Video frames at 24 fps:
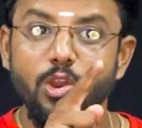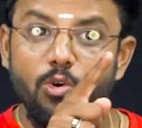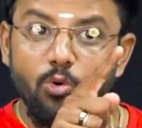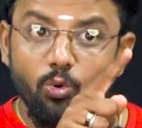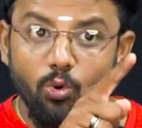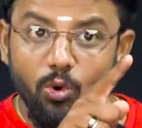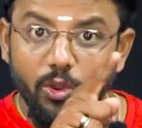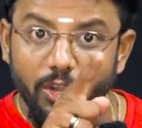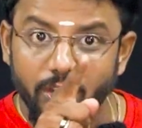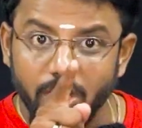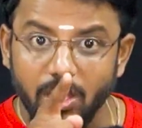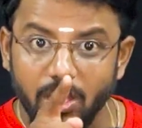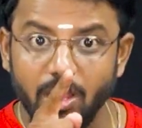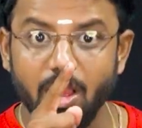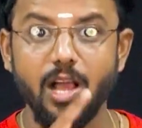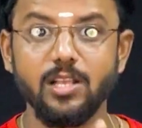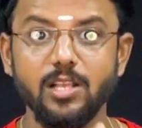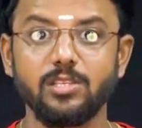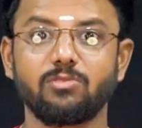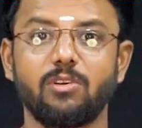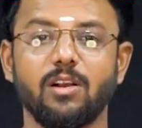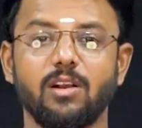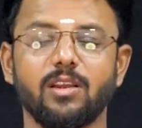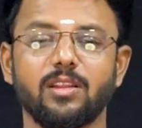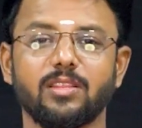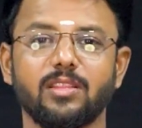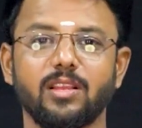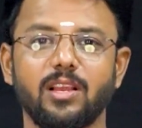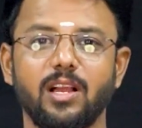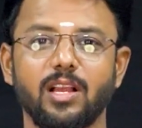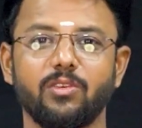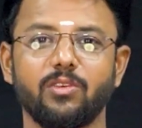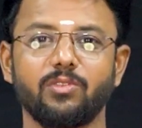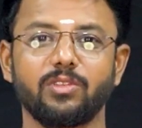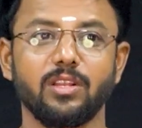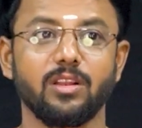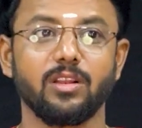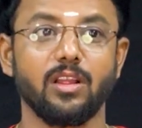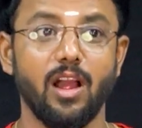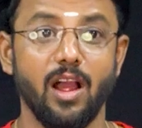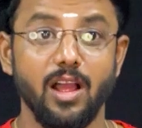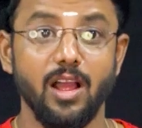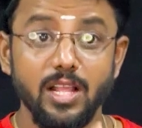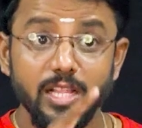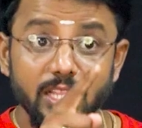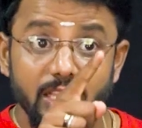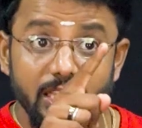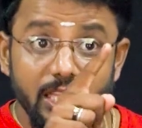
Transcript: உங்ககிட்ட காசு வாங்குறதுக்காக வந்திருக்கான்